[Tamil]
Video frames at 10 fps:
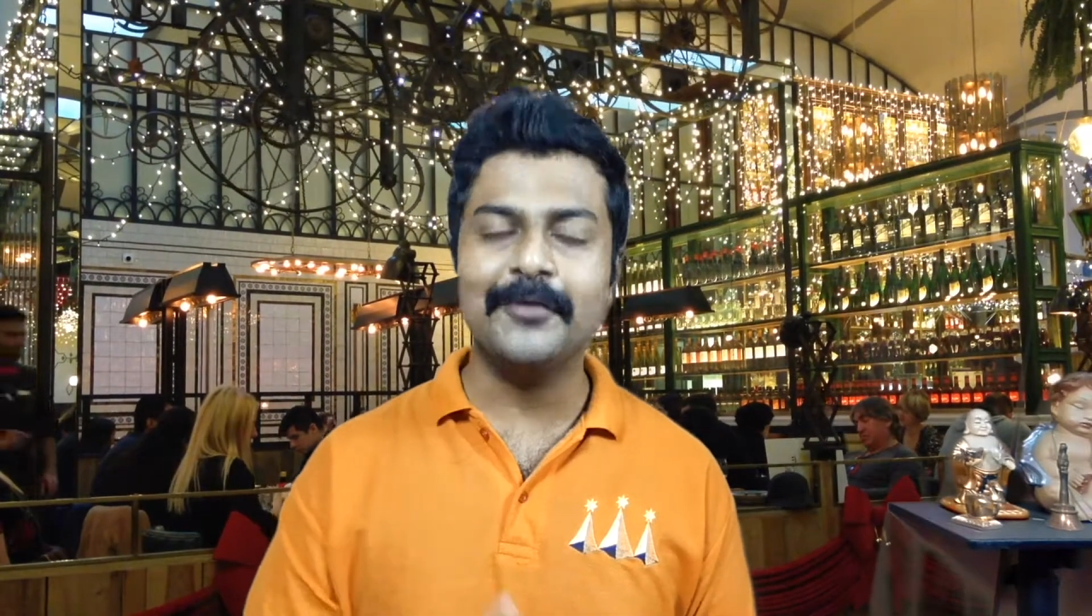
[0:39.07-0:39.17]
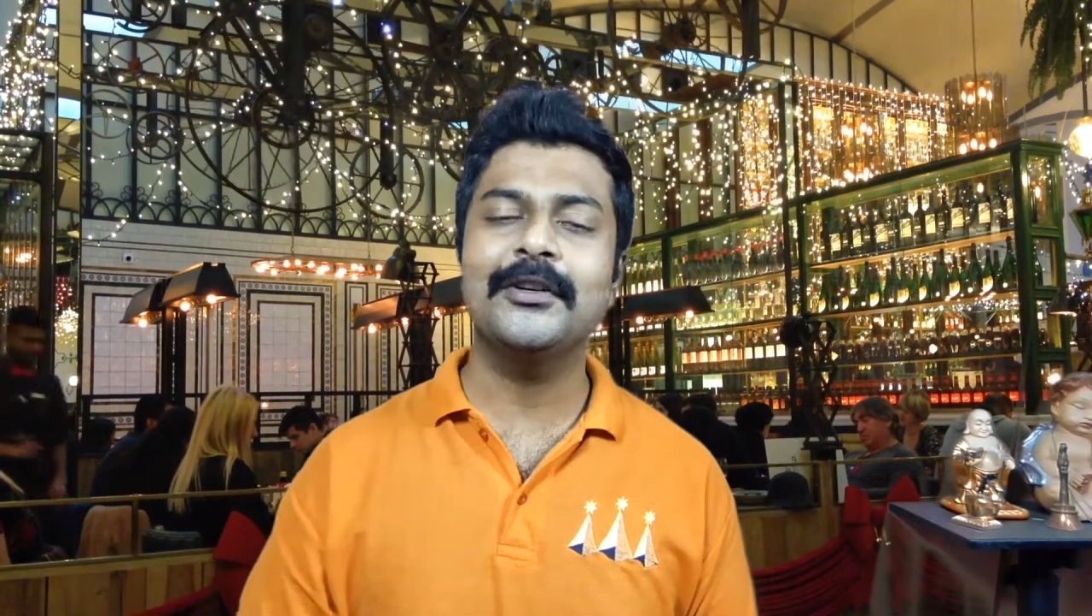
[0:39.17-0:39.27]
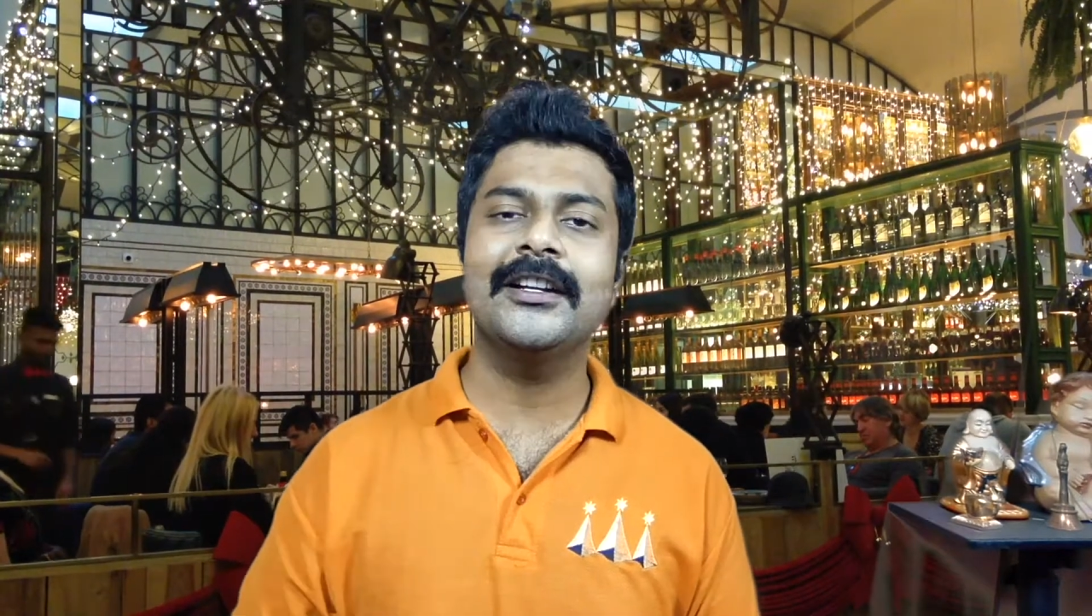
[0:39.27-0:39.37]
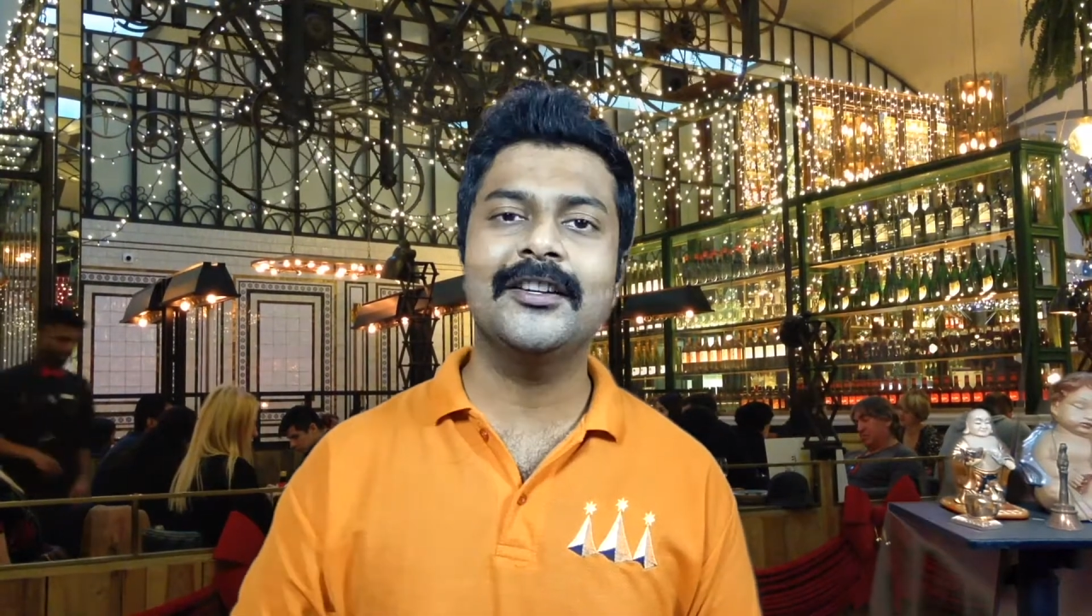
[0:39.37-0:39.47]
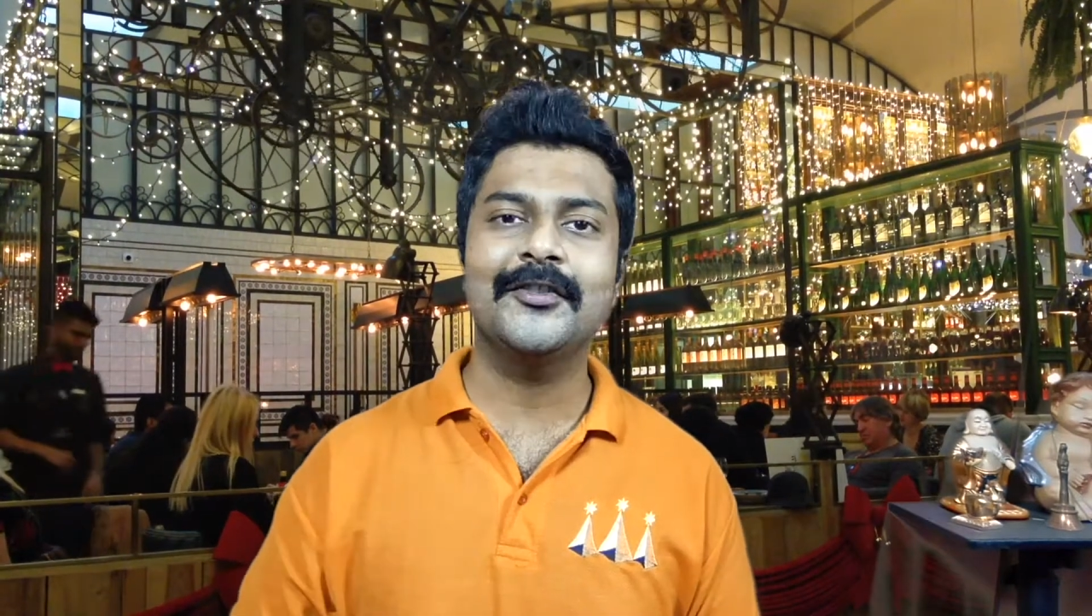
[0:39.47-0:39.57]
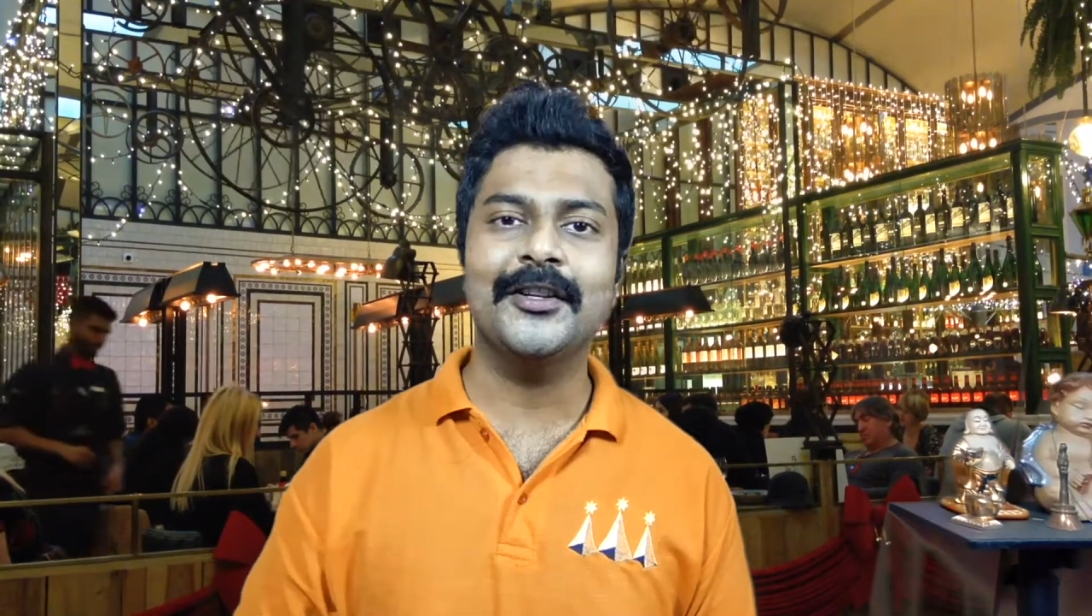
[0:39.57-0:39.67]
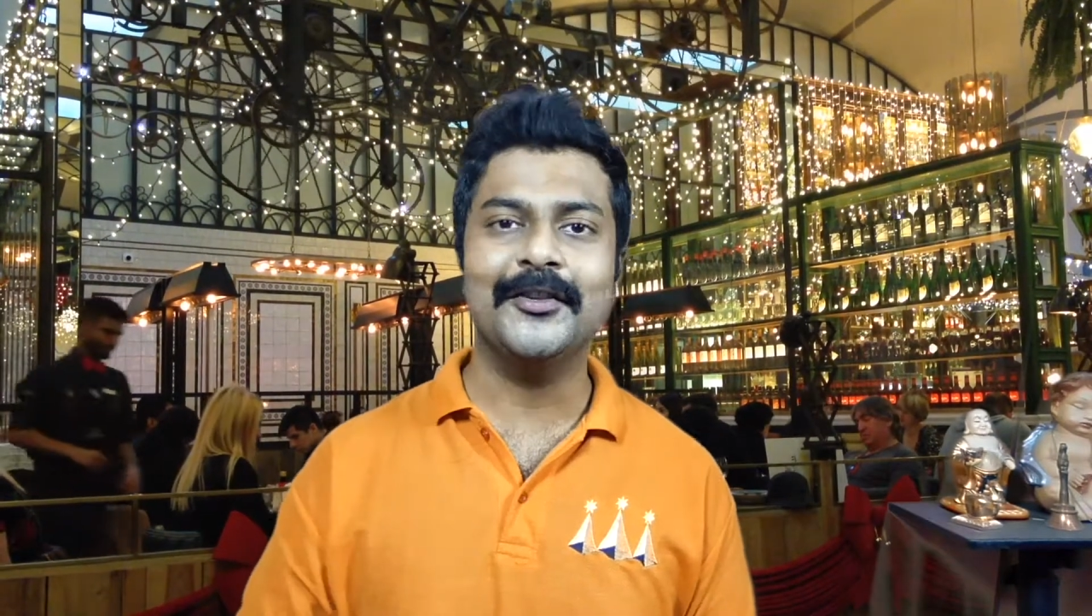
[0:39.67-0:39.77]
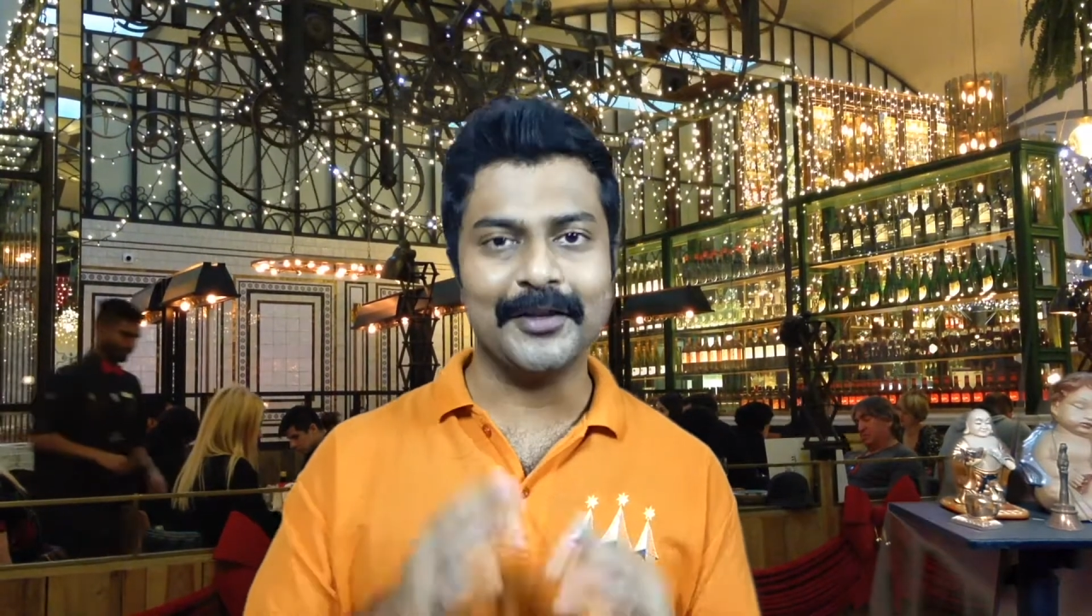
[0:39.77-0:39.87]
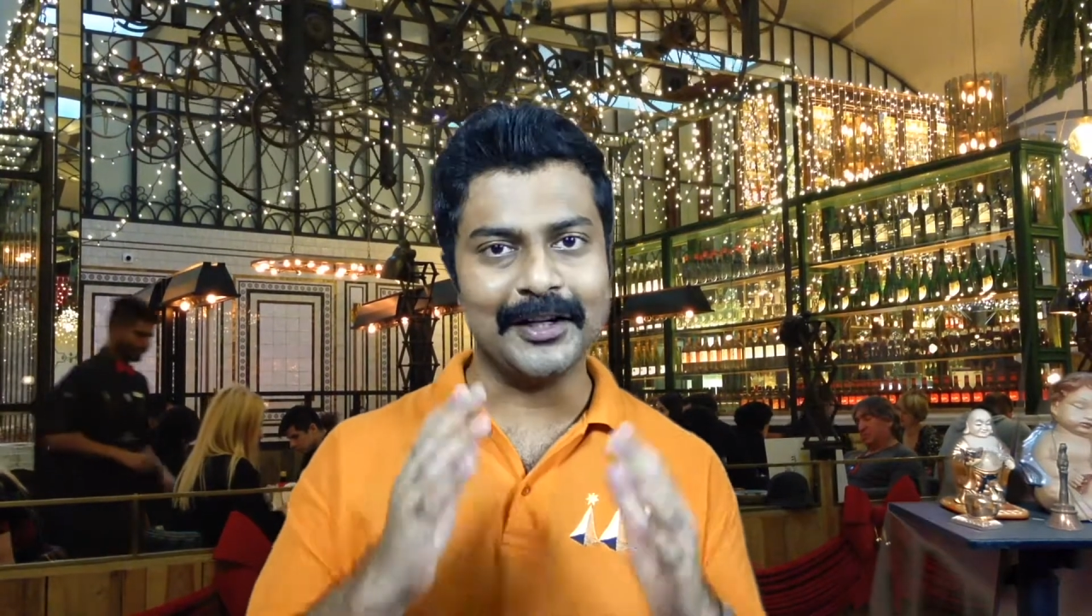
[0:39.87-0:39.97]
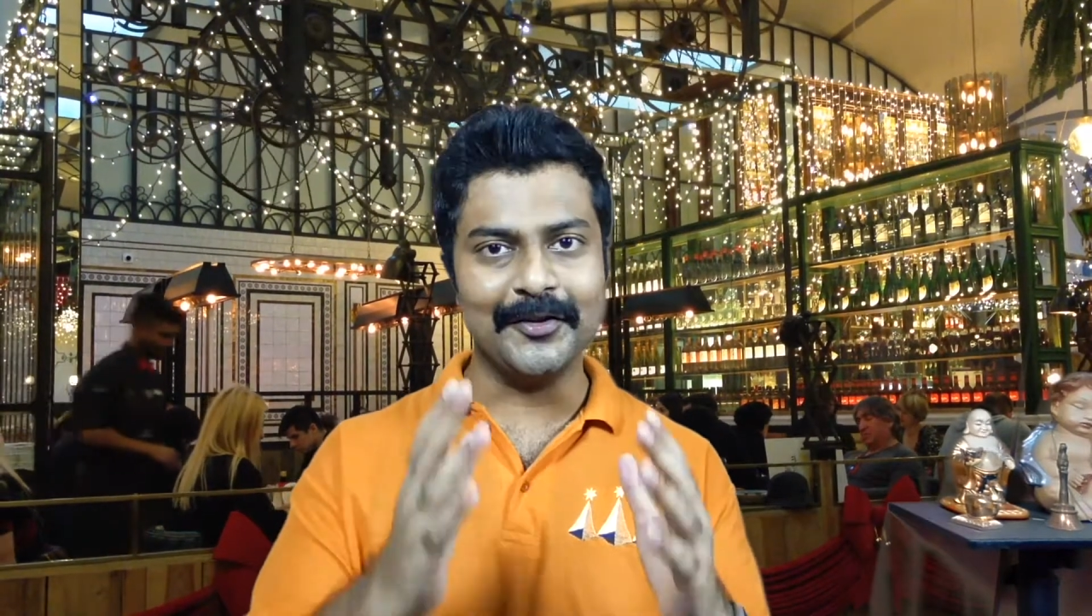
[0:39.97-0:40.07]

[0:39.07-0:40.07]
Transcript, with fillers: உடனுக்குடனே உங்களுக்கு